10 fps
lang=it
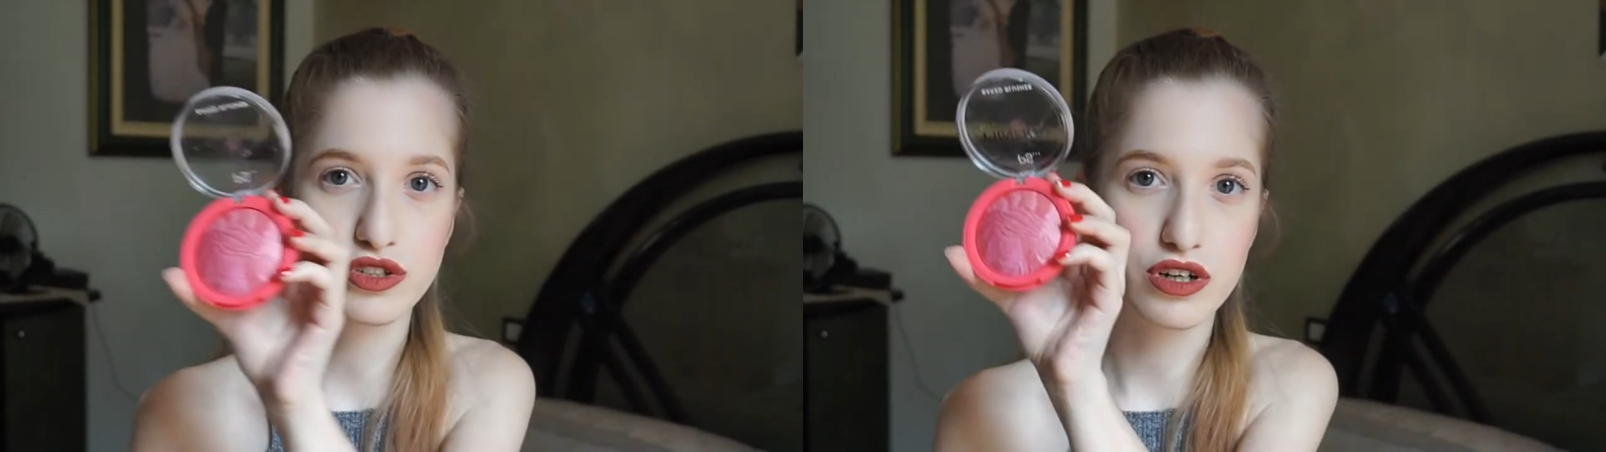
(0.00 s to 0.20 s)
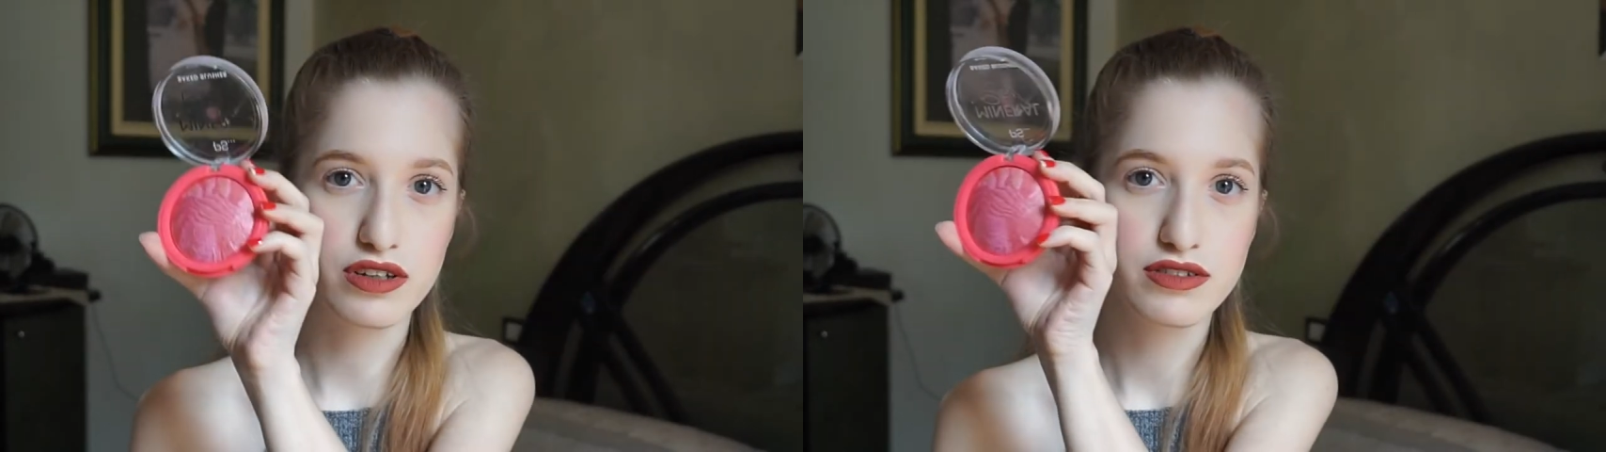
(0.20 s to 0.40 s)

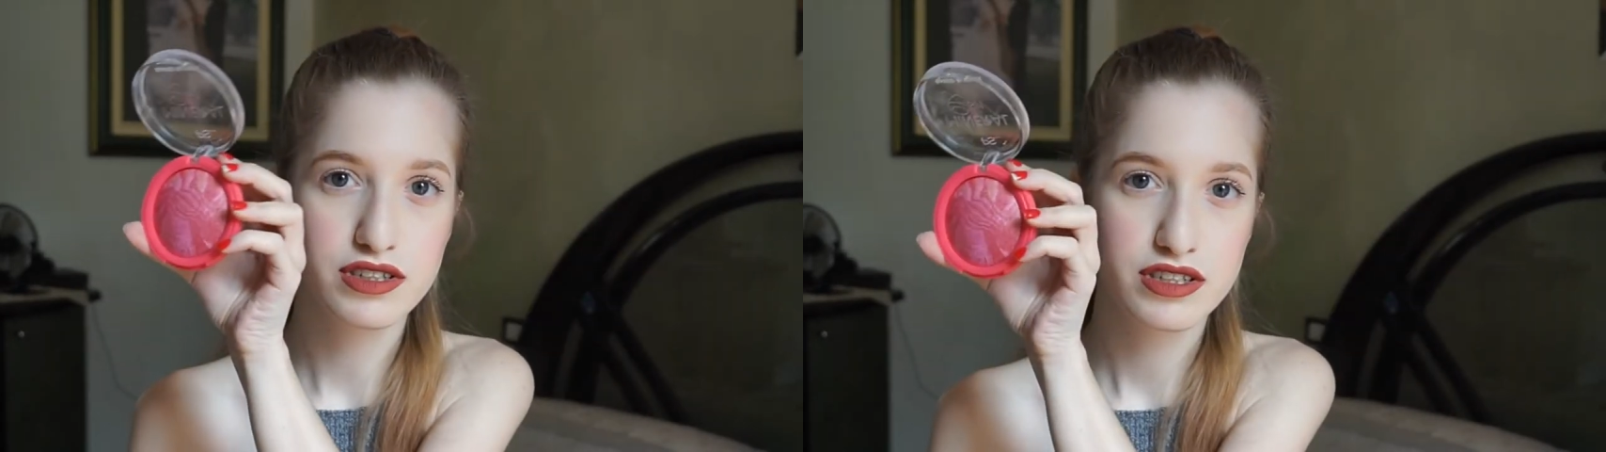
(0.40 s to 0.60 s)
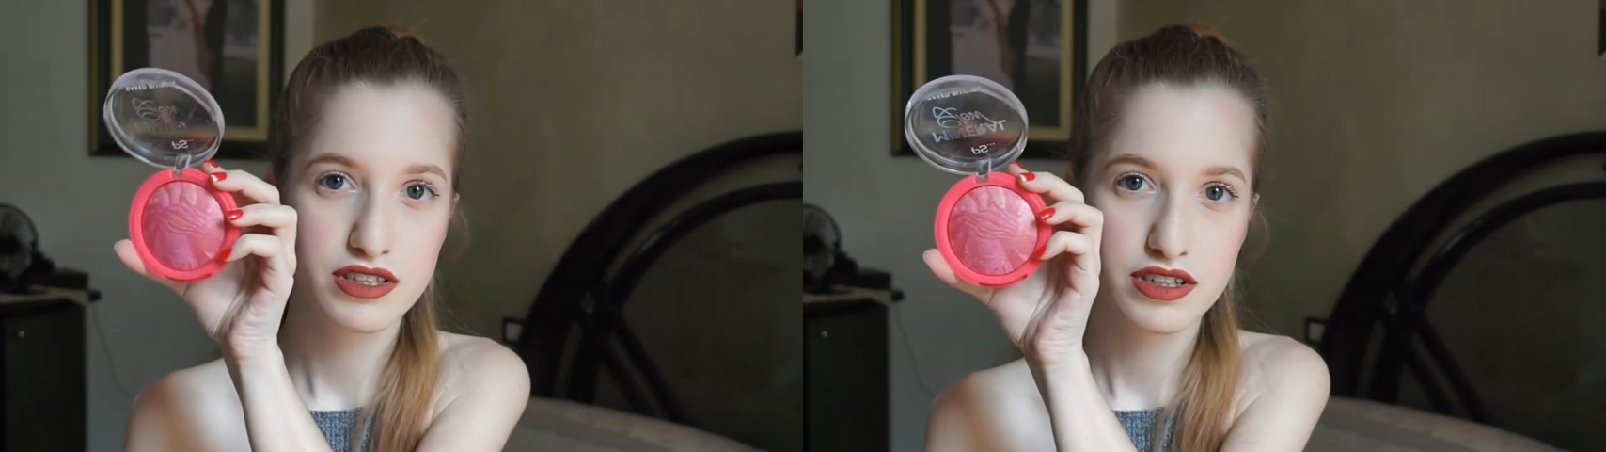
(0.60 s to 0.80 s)
cioè
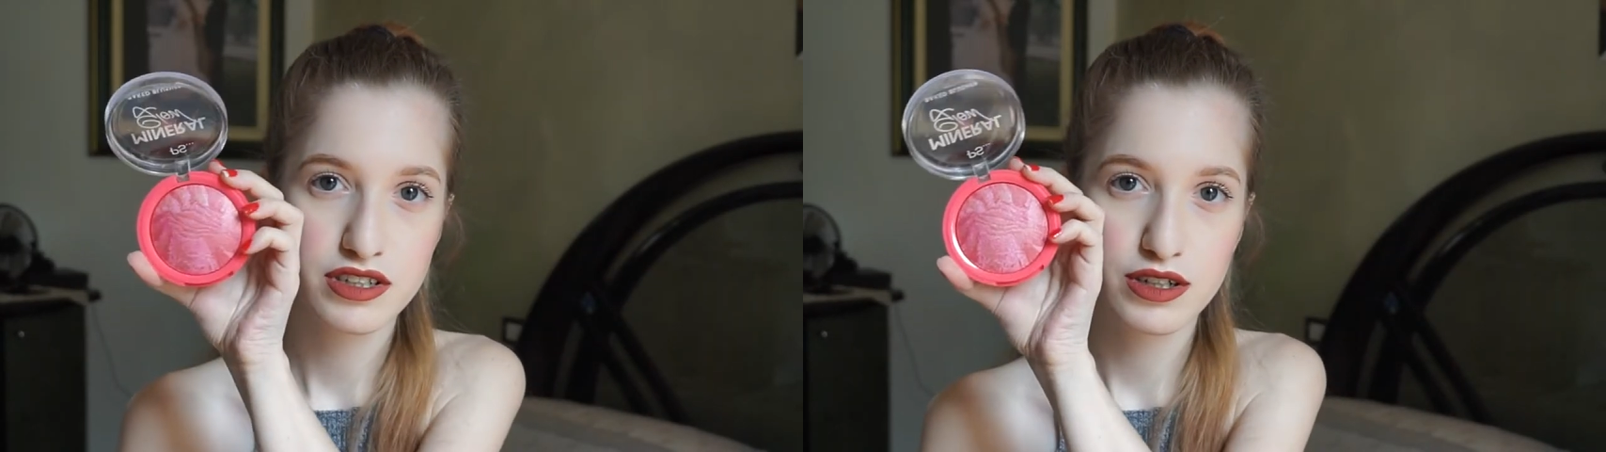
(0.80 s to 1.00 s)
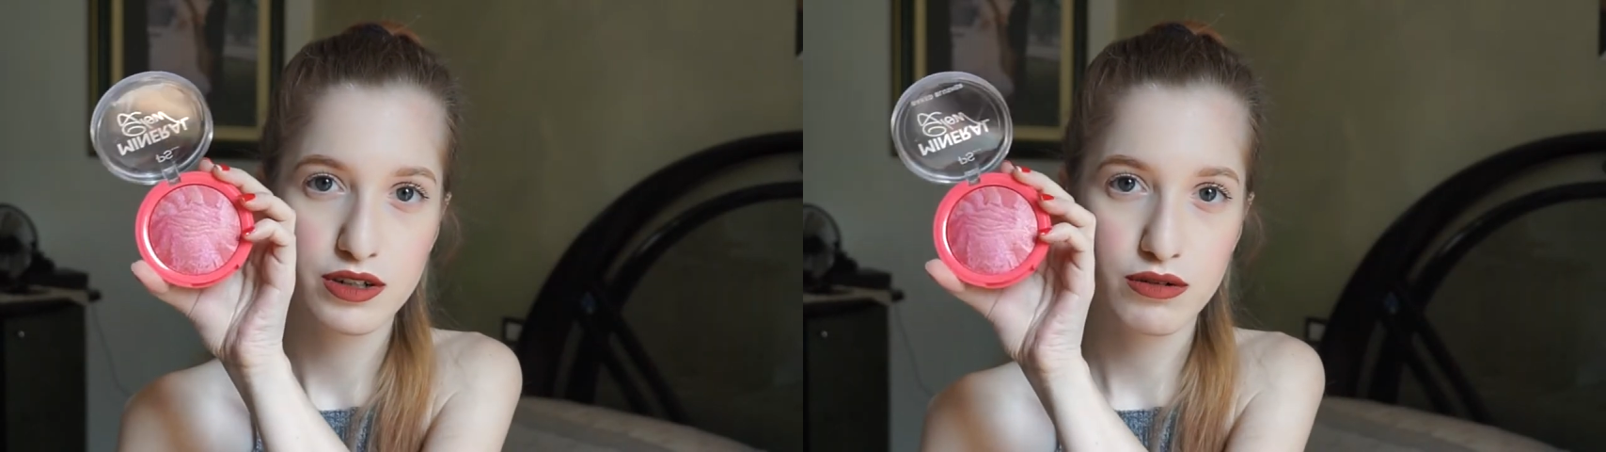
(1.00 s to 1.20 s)

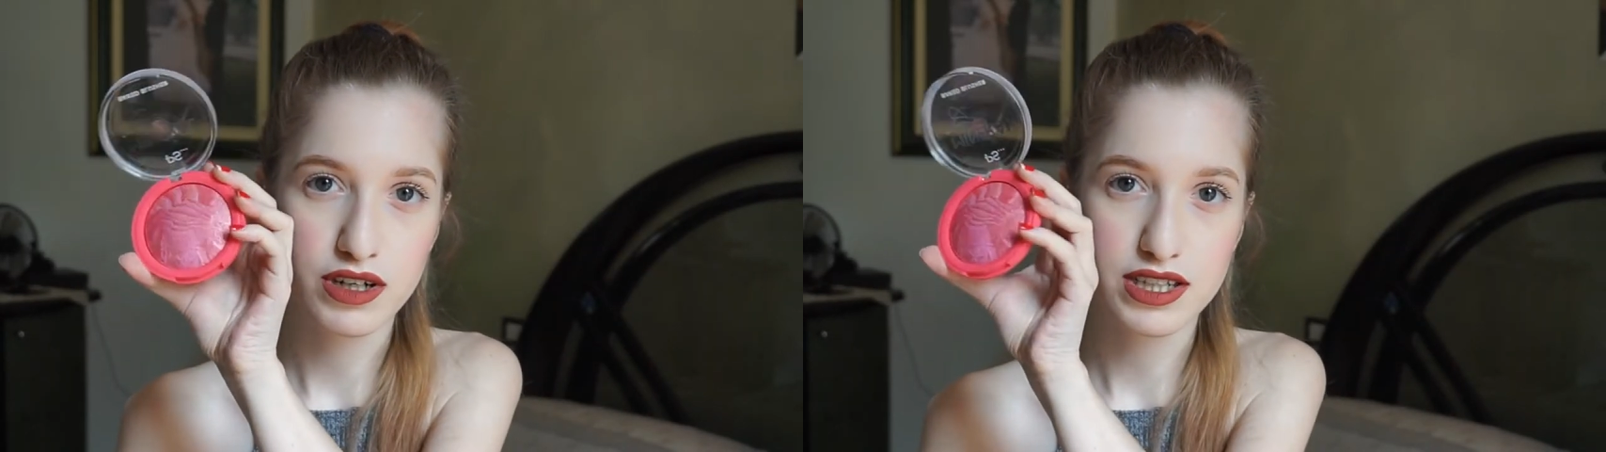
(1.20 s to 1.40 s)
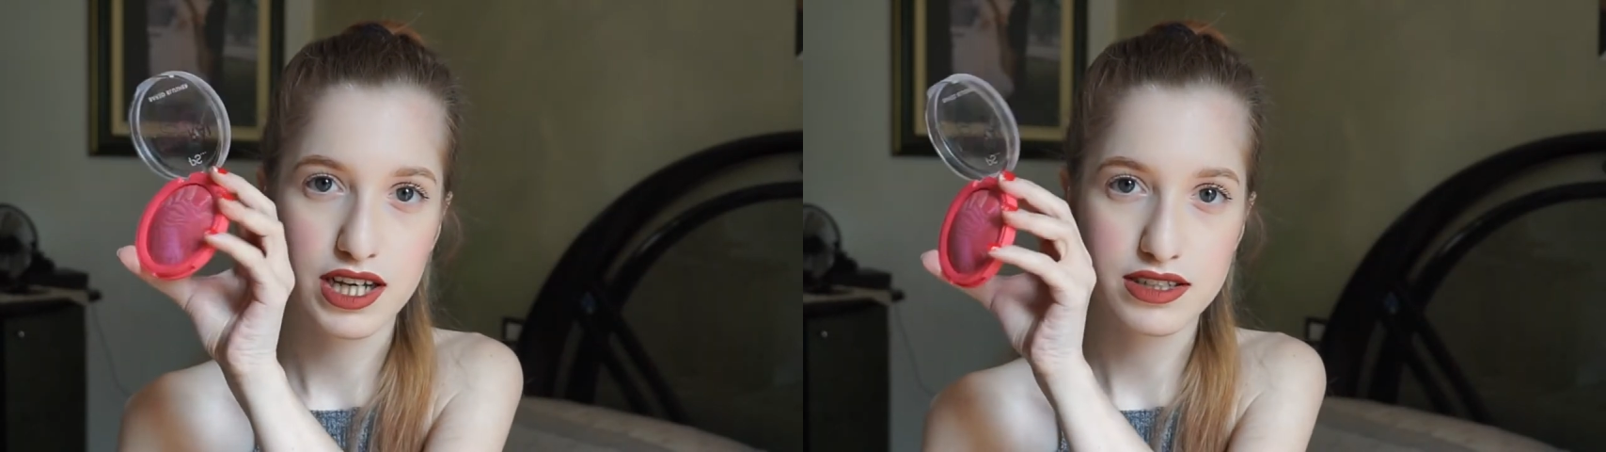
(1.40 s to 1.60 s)

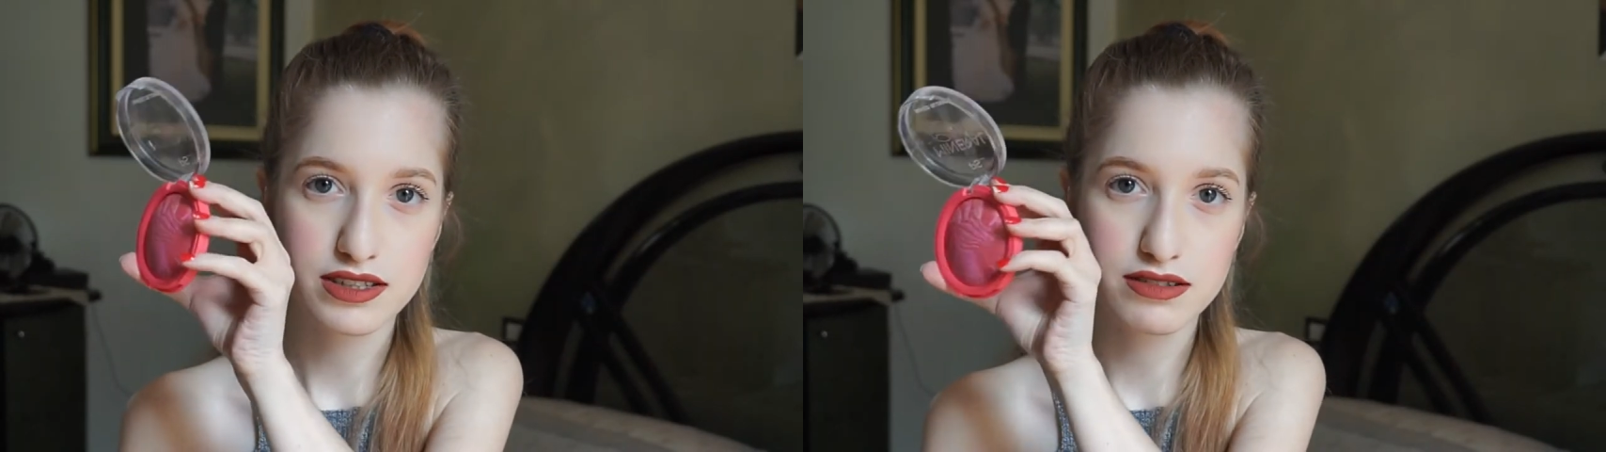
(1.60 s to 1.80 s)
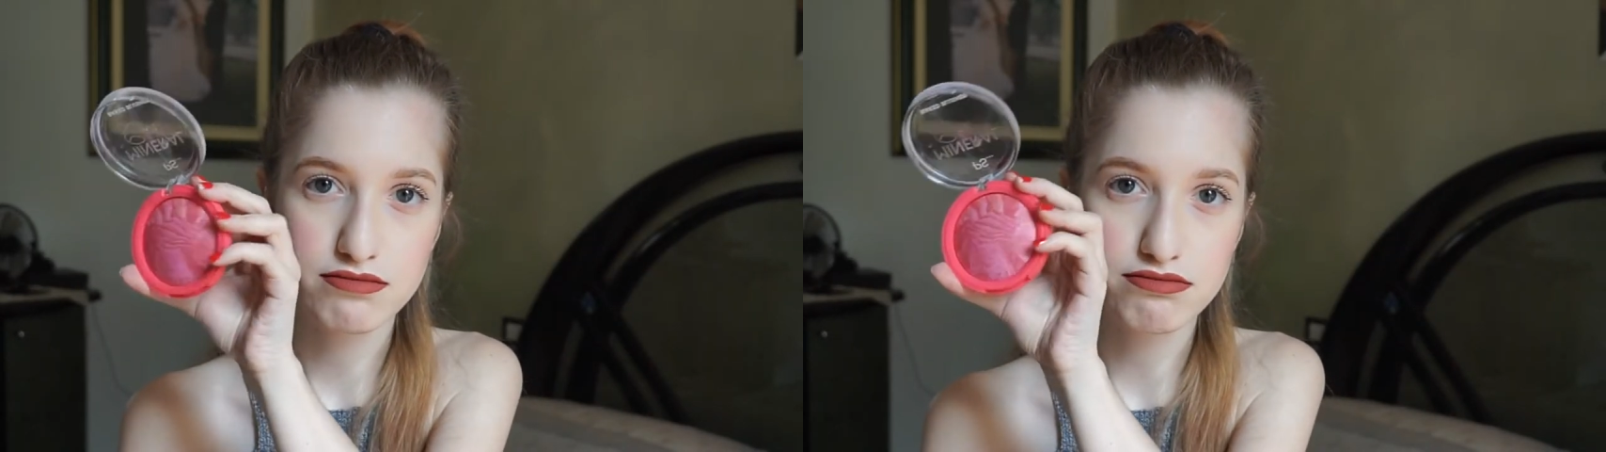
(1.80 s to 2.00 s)
guardate